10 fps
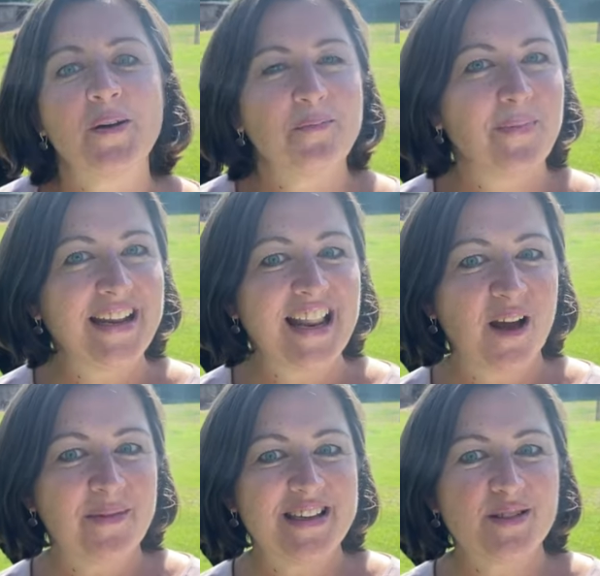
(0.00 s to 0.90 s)
Mein
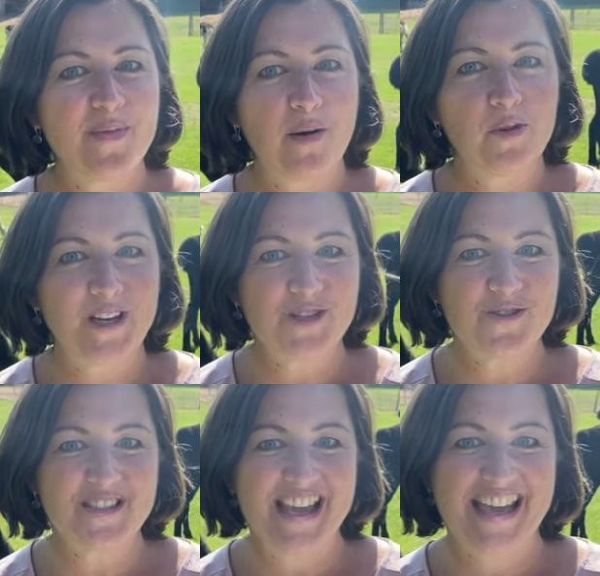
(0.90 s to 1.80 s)
Name ist Barbara
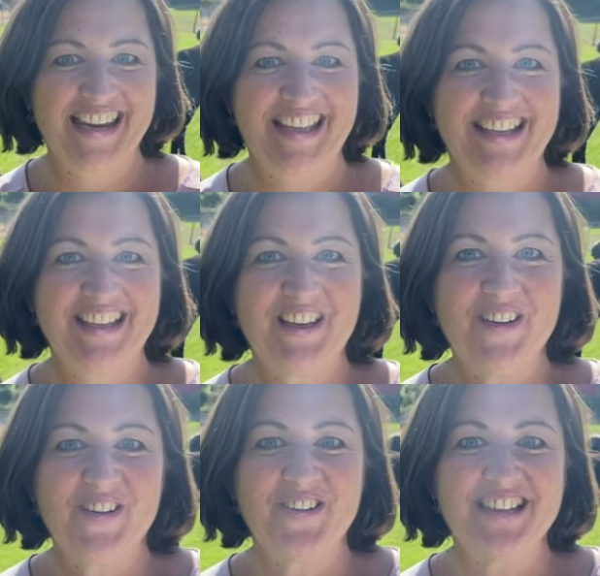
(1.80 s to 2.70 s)
Schulze-Herringen
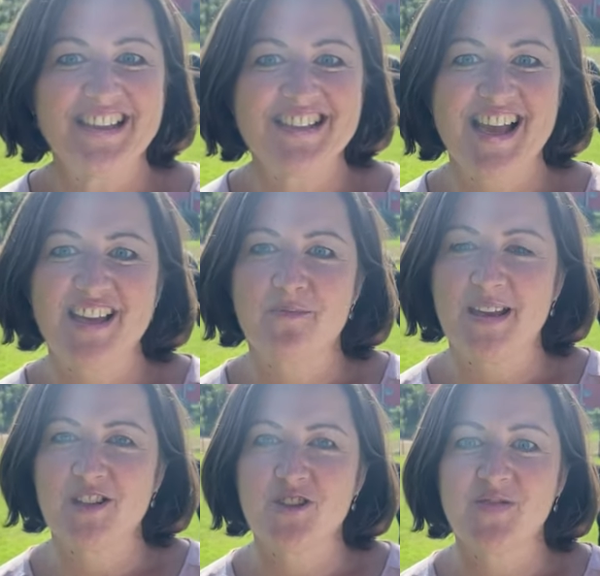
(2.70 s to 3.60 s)
und ich zeige
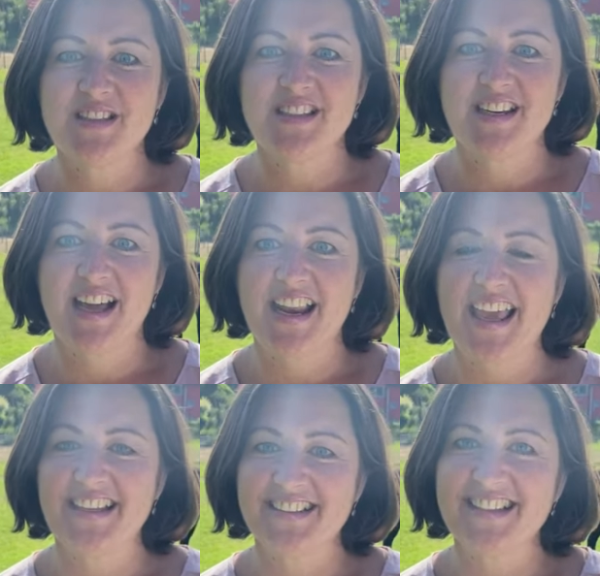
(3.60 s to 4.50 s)
Menschen, wie sie in ein
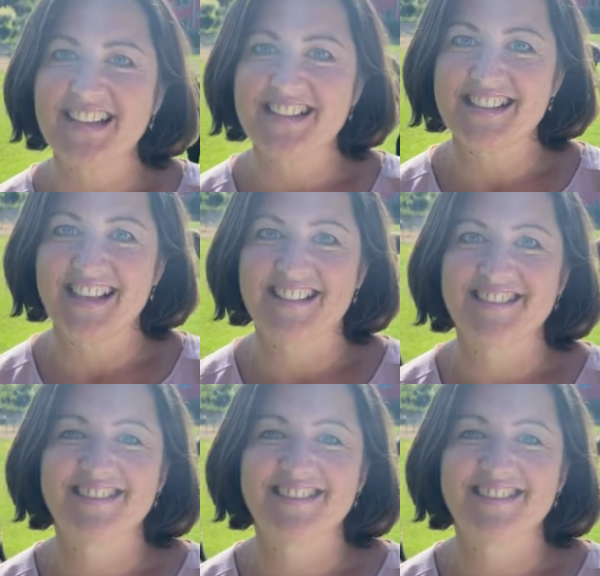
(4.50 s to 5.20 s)
echten Lied gehen.